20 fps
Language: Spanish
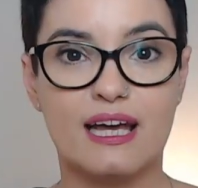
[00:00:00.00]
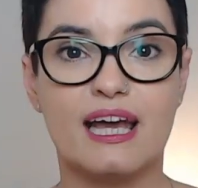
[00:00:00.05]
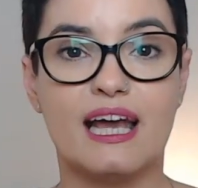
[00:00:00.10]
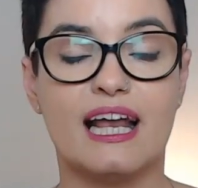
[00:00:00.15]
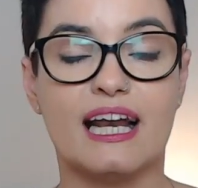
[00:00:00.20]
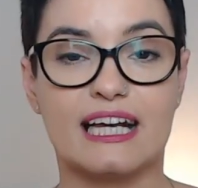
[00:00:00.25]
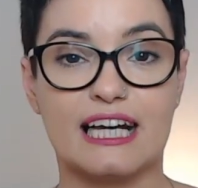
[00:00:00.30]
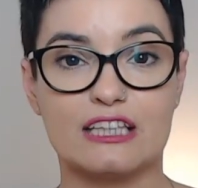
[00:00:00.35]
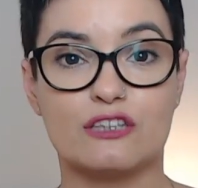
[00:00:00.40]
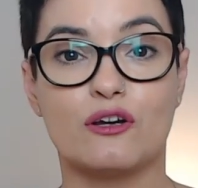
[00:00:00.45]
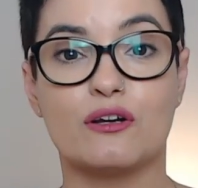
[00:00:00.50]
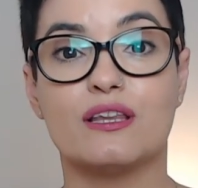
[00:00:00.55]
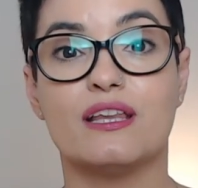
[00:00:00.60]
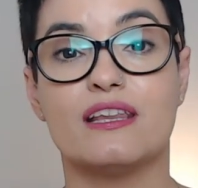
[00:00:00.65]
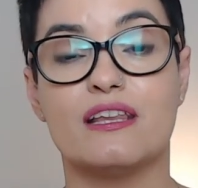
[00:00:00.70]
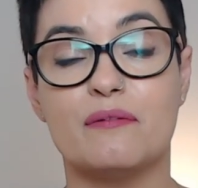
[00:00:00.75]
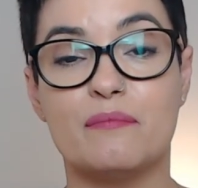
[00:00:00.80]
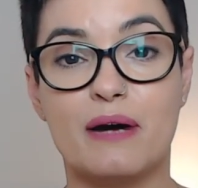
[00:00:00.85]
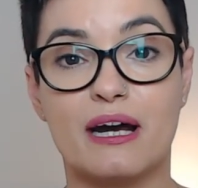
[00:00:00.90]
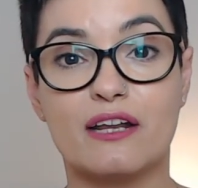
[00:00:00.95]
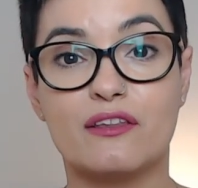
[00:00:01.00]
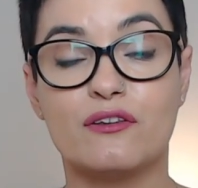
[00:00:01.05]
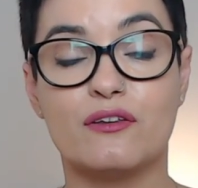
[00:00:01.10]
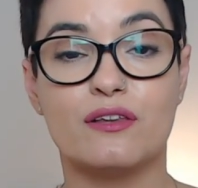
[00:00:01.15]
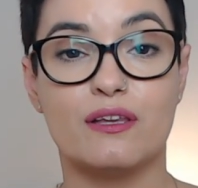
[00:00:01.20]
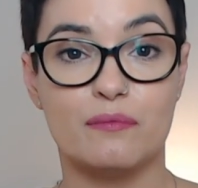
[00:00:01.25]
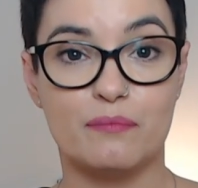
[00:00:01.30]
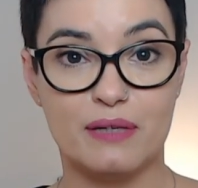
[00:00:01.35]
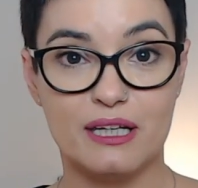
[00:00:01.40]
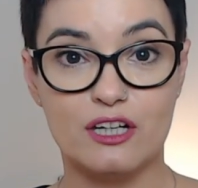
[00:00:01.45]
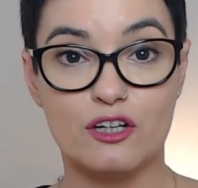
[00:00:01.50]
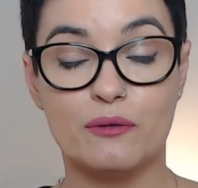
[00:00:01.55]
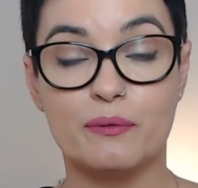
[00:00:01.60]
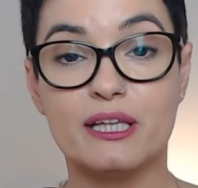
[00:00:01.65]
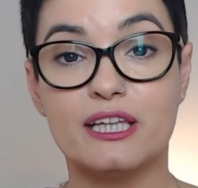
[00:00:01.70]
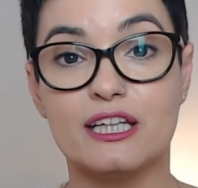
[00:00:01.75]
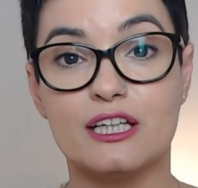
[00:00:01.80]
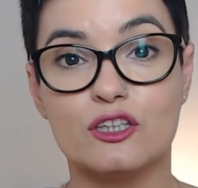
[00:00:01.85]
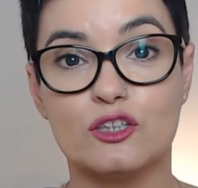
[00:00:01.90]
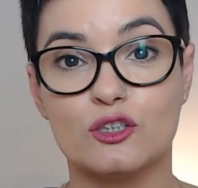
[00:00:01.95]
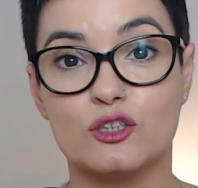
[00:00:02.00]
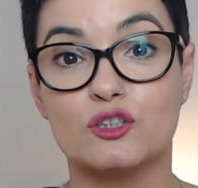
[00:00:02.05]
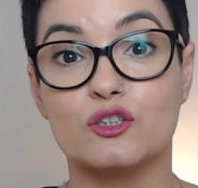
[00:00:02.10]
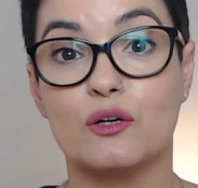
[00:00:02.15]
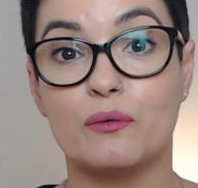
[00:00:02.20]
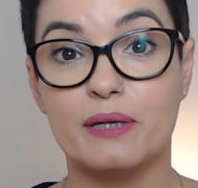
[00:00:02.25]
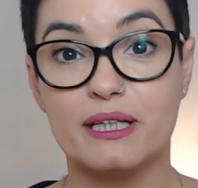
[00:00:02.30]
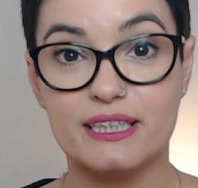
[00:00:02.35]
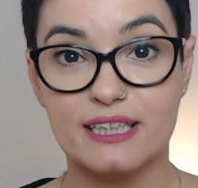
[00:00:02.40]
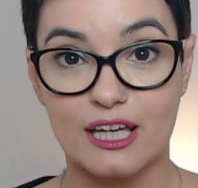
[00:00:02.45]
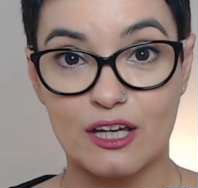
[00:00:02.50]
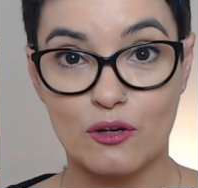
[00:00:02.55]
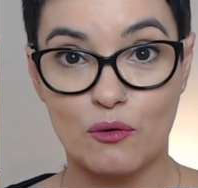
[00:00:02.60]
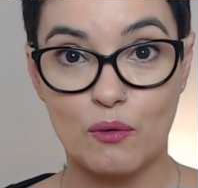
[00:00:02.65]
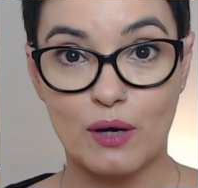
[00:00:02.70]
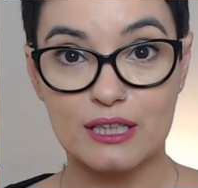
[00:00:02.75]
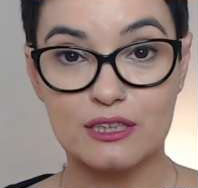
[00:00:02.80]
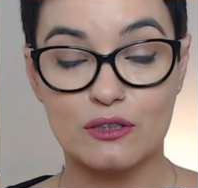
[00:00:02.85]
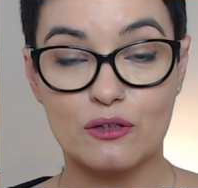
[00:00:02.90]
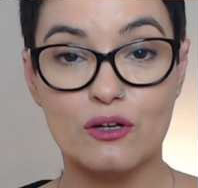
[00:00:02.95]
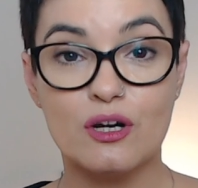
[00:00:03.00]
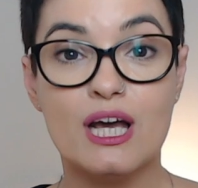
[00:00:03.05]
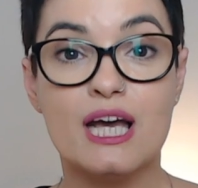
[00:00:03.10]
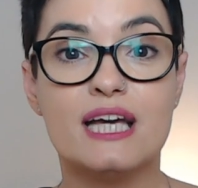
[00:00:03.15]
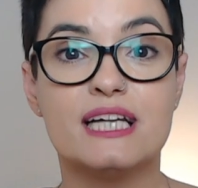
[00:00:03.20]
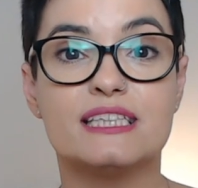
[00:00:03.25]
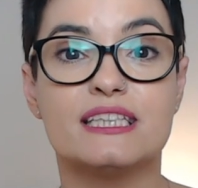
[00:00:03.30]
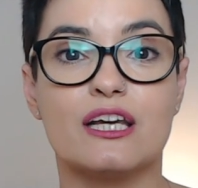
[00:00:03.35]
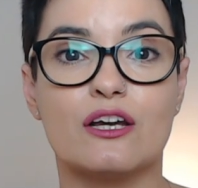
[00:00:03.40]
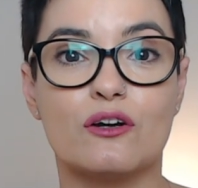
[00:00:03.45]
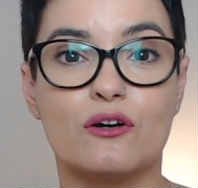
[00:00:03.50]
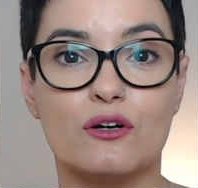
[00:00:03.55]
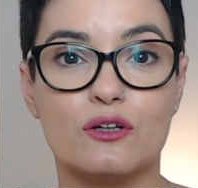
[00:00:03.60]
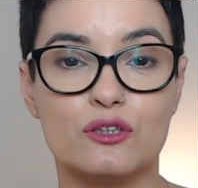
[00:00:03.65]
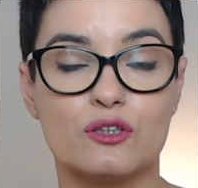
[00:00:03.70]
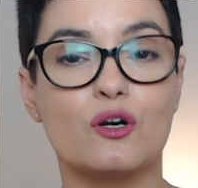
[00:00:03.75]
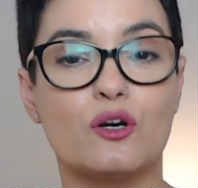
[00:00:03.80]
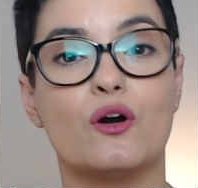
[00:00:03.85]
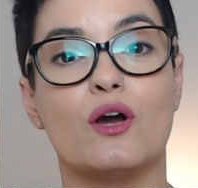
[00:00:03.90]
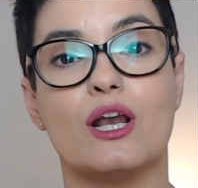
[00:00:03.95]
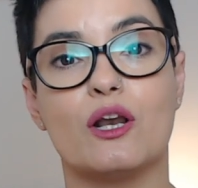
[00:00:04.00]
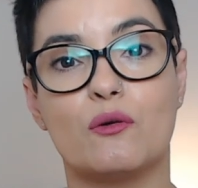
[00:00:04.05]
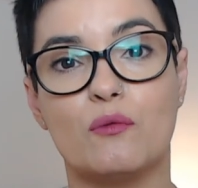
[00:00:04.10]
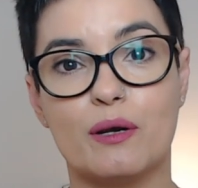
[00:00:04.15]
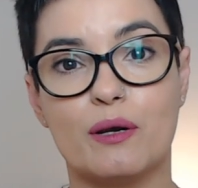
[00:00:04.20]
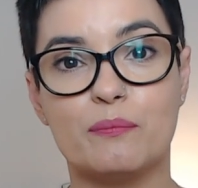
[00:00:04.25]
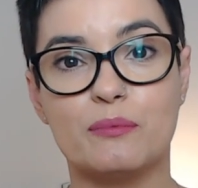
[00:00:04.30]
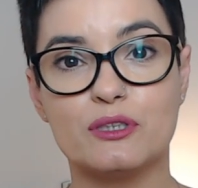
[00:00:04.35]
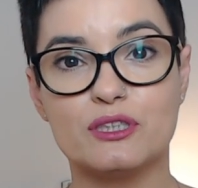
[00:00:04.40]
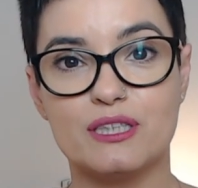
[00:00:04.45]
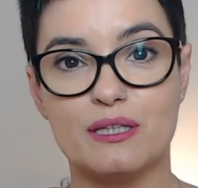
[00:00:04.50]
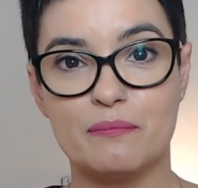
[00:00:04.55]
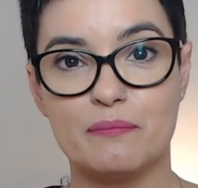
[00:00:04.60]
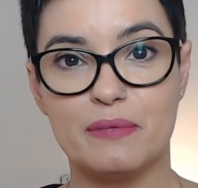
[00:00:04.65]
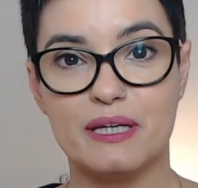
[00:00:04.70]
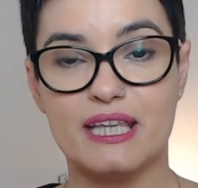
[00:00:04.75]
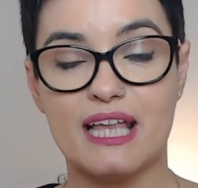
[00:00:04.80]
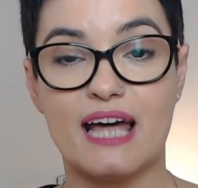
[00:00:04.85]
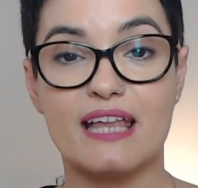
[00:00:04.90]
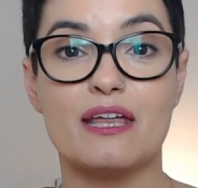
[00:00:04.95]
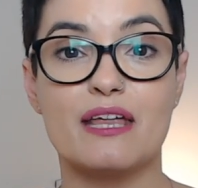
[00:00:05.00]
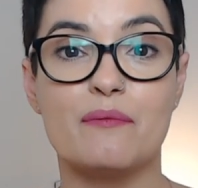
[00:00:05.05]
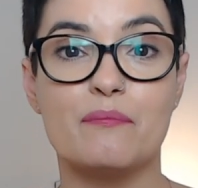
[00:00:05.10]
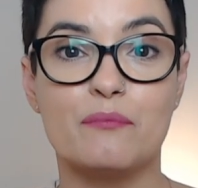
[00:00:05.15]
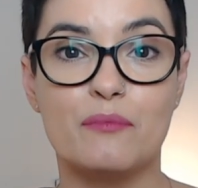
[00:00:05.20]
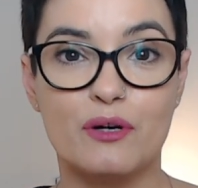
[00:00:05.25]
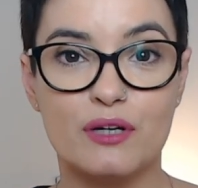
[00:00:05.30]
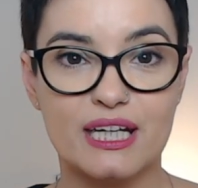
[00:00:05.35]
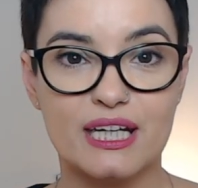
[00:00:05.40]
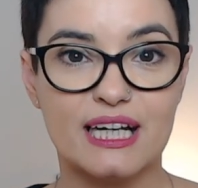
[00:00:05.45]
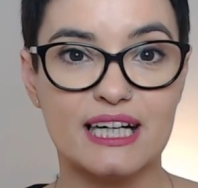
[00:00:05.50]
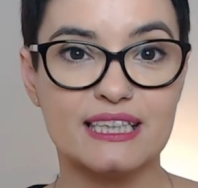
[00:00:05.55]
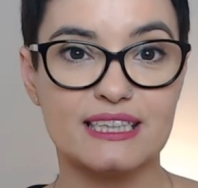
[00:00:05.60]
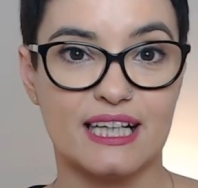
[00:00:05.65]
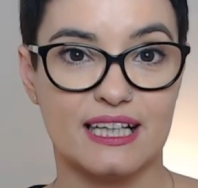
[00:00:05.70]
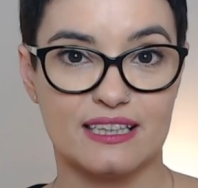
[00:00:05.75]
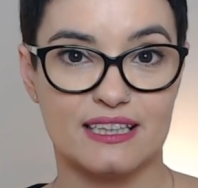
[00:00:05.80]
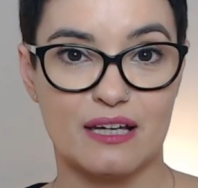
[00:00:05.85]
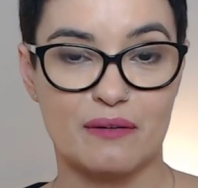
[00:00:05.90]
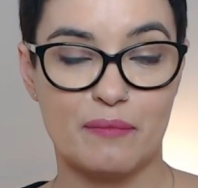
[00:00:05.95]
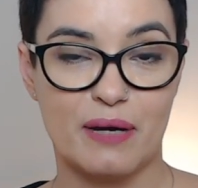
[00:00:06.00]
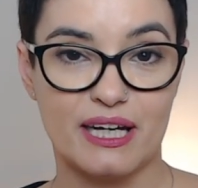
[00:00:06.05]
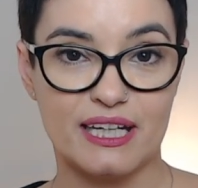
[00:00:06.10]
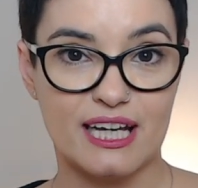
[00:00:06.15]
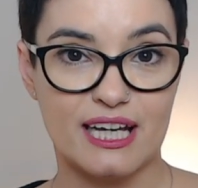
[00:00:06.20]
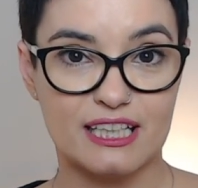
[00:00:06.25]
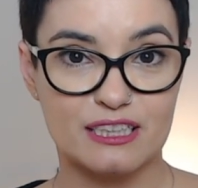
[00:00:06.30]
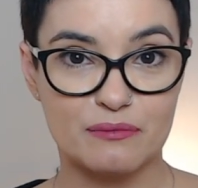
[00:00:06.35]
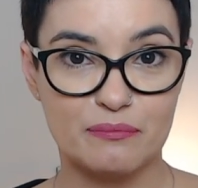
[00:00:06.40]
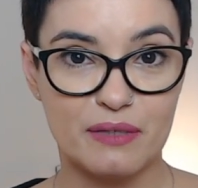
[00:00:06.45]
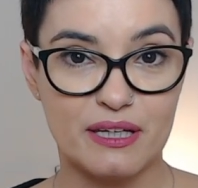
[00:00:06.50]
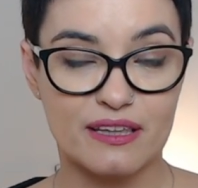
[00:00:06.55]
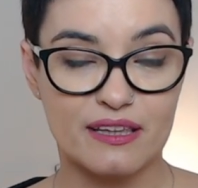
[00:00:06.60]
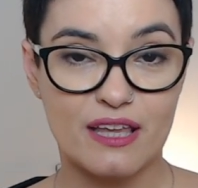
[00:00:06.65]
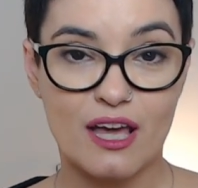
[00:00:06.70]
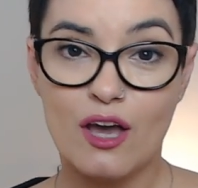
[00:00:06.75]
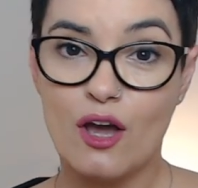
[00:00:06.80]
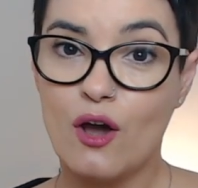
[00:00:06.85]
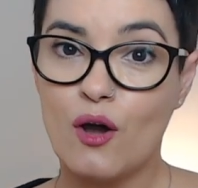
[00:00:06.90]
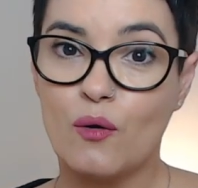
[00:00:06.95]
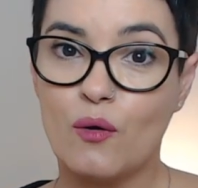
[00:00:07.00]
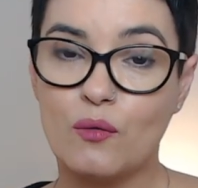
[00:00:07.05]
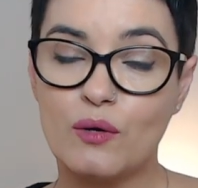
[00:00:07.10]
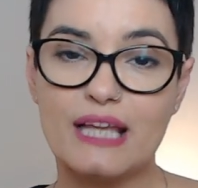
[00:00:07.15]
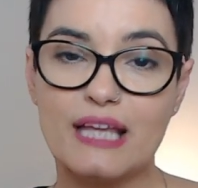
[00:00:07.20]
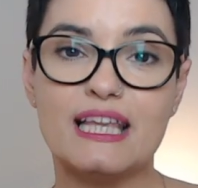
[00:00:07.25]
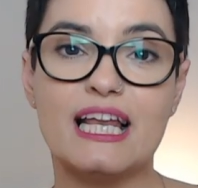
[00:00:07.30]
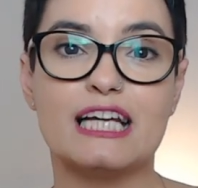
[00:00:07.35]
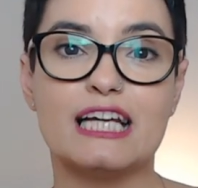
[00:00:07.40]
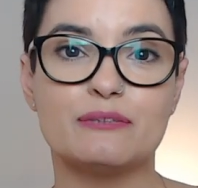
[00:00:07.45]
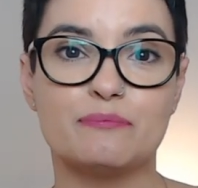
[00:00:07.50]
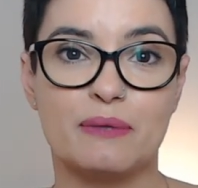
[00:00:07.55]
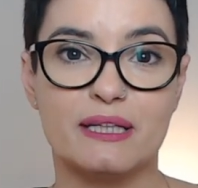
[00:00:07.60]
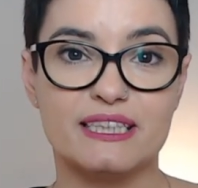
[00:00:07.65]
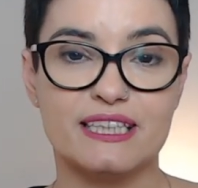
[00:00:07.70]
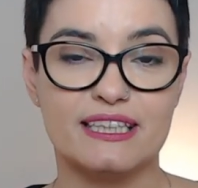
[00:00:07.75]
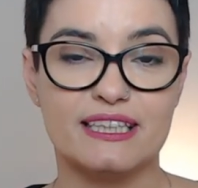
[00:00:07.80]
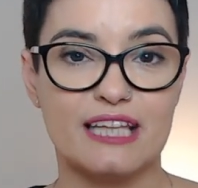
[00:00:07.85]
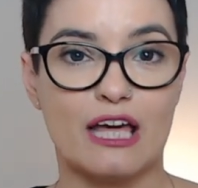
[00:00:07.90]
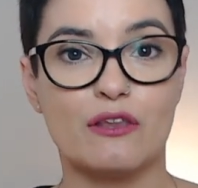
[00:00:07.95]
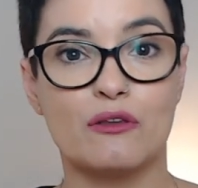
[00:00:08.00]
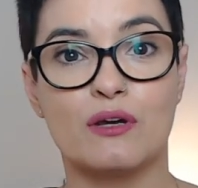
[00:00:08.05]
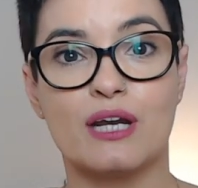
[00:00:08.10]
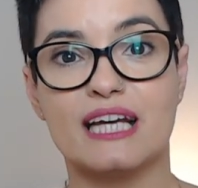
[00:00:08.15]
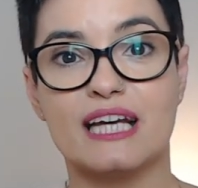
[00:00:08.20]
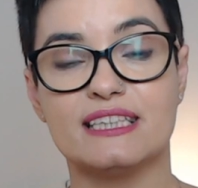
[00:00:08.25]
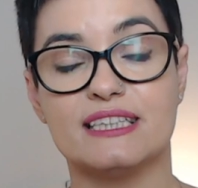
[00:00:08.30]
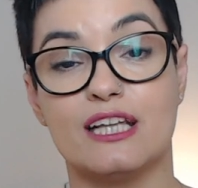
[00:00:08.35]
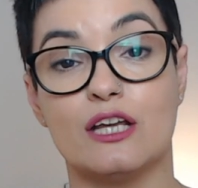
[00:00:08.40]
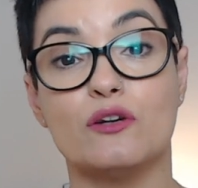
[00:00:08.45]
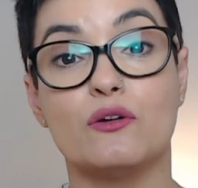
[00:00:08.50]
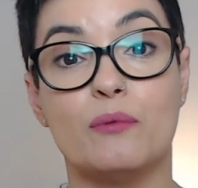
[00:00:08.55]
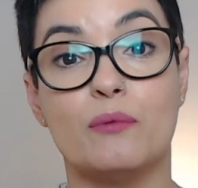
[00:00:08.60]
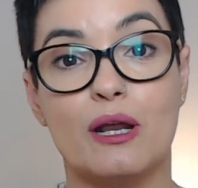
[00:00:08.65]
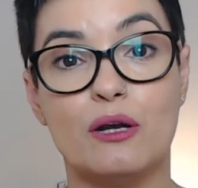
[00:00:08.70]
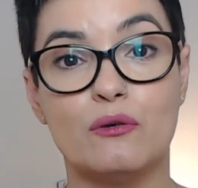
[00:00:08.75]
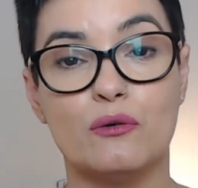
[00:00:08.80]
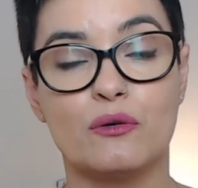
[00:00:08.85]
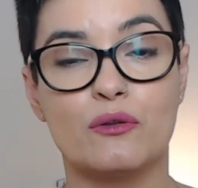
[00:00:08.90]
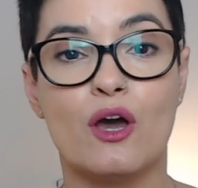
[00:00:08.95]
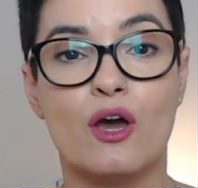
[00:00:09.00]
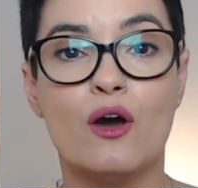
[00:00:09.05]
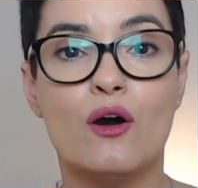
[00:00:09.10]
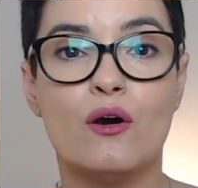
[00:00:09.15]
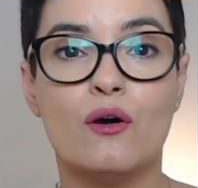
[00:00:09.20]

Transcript: El 14 de marzo de 1994 se encontró el cuerpo sin vida de Mónica Santamaría Smith, una de las presentadoras de Nubeluz,